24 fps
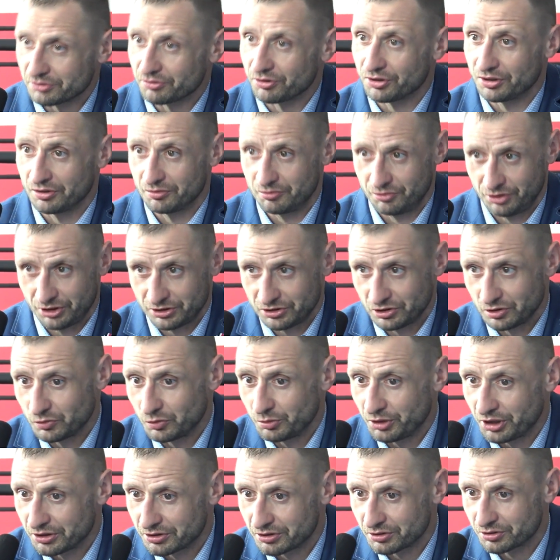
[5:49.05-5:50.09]
swoją wiedzą,
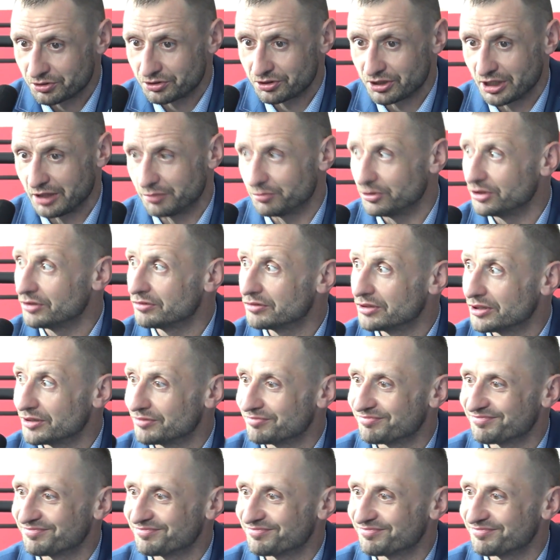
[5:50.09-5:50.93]
umiejętnościami.